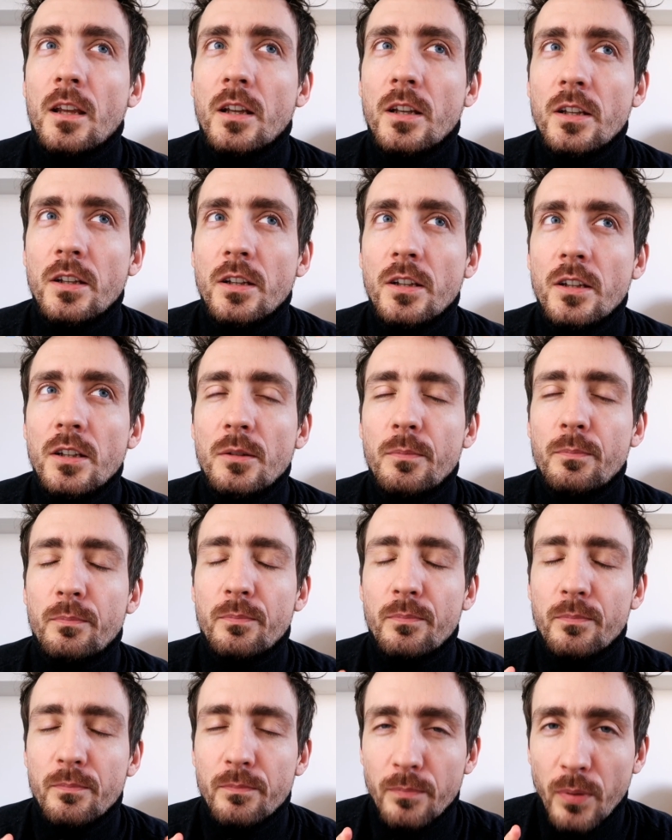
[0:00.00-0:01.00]
I
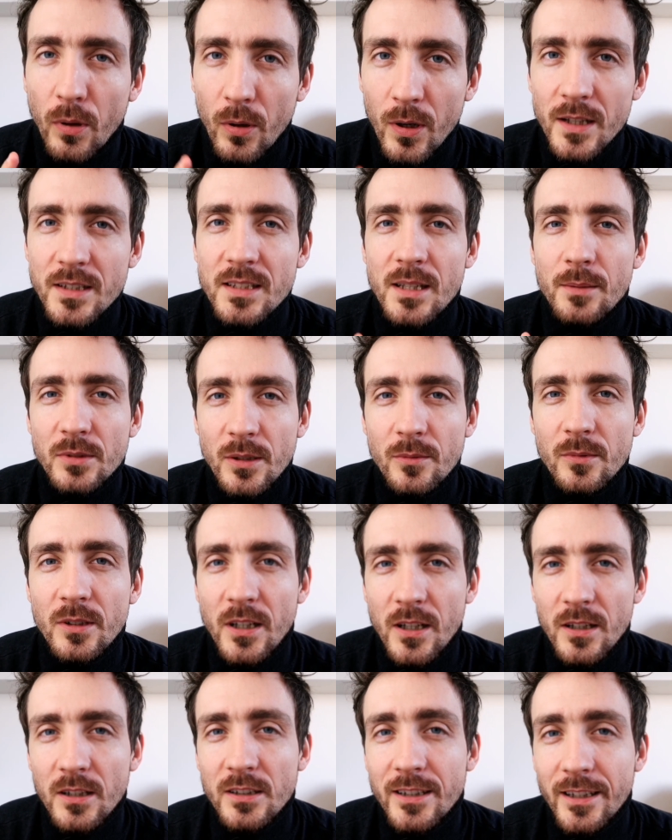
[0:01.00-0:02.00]
polecam
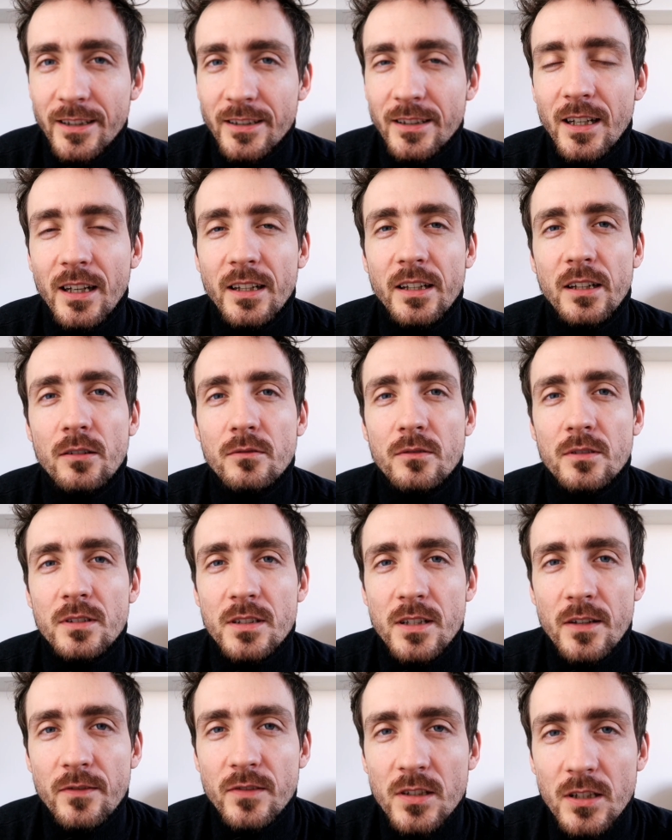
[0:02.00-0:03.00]
ten, ten kanał
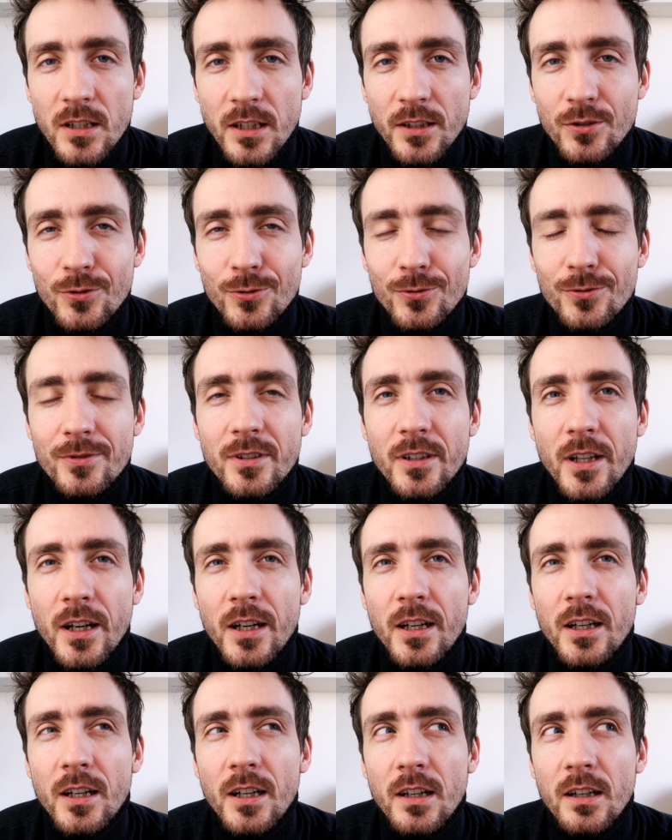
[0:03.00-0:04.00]
ze względu
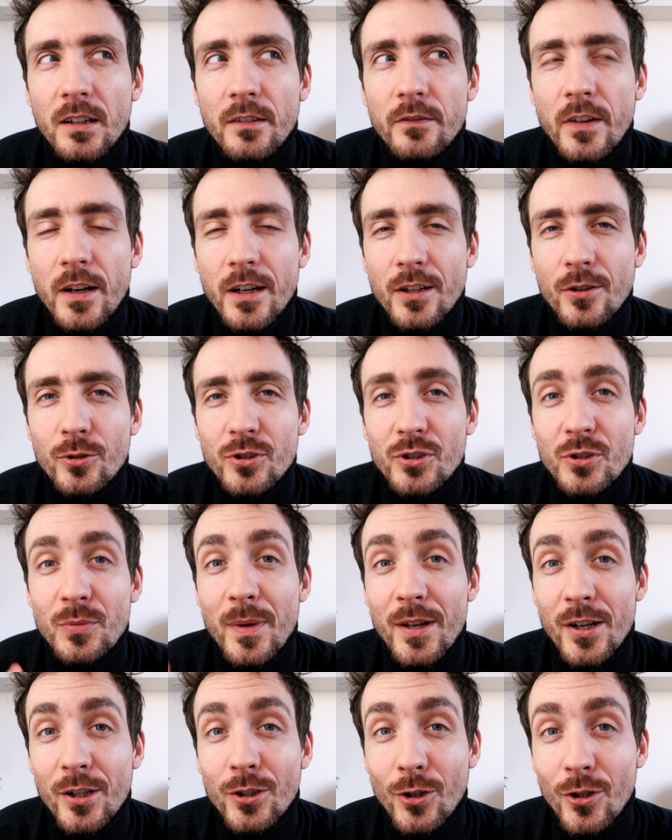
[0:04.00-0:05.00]
na wartość
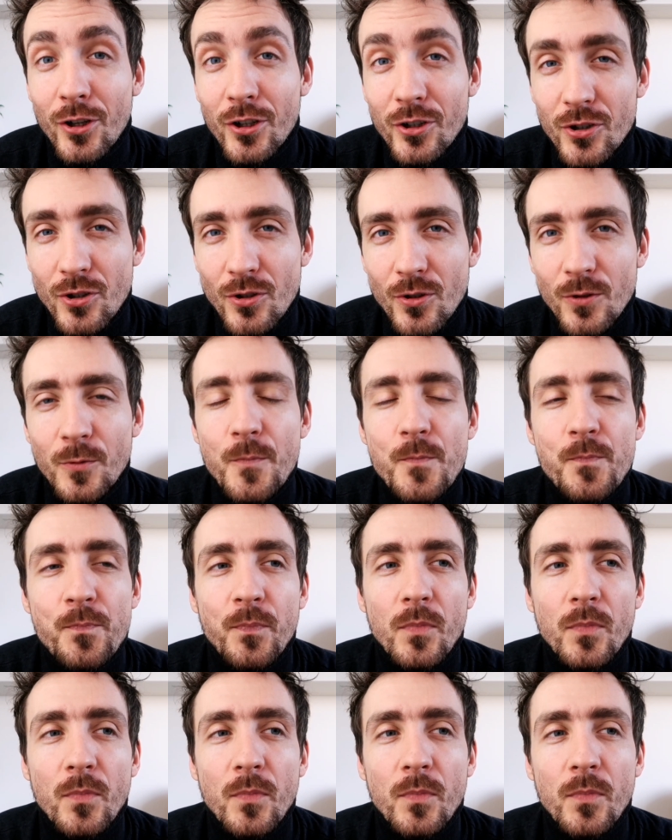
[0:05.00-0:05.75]
merytoryczną